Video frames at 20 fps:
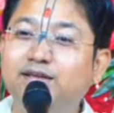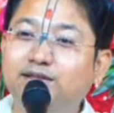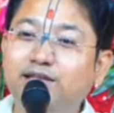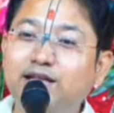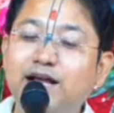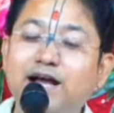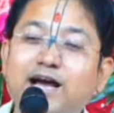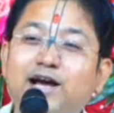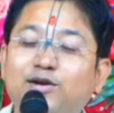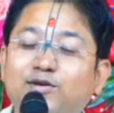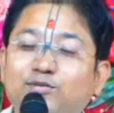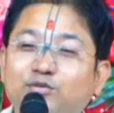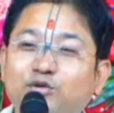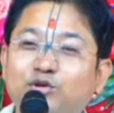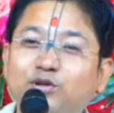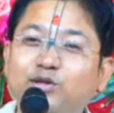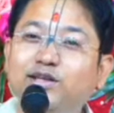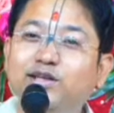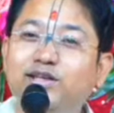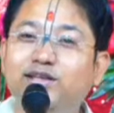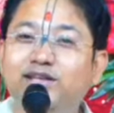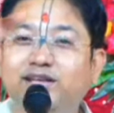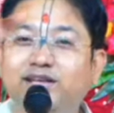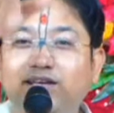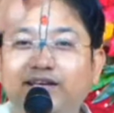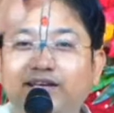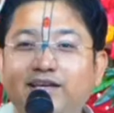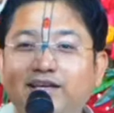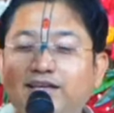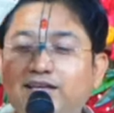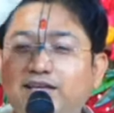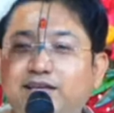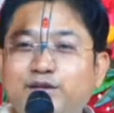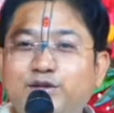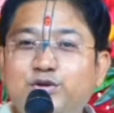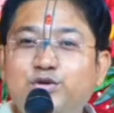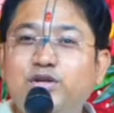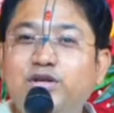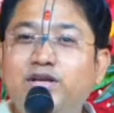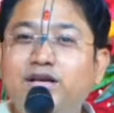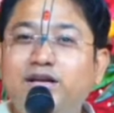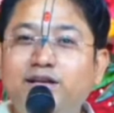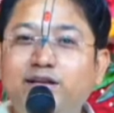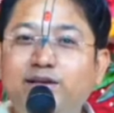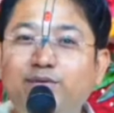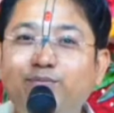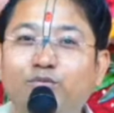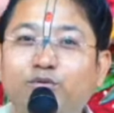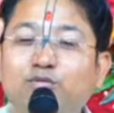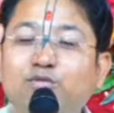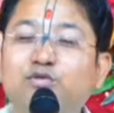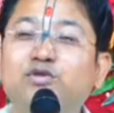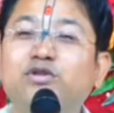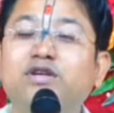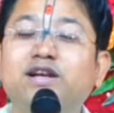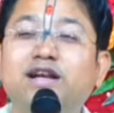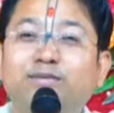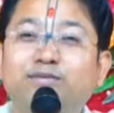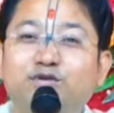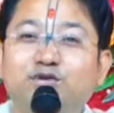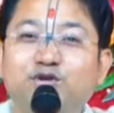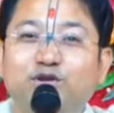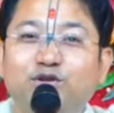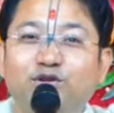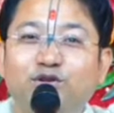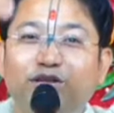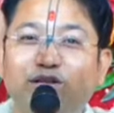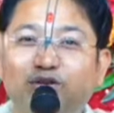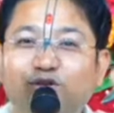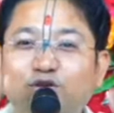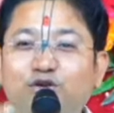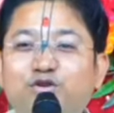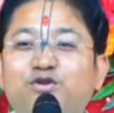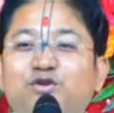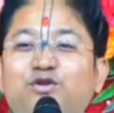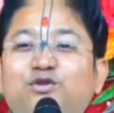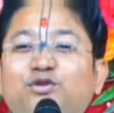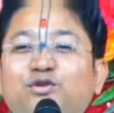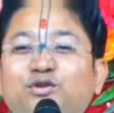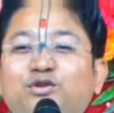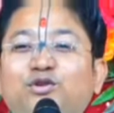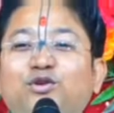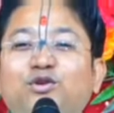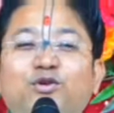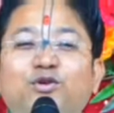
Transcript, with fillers: তার মধ্যে থেকে গিয়ে সেখানে প্রভু শ্রীরামচন্দ্রের দর্শন হতো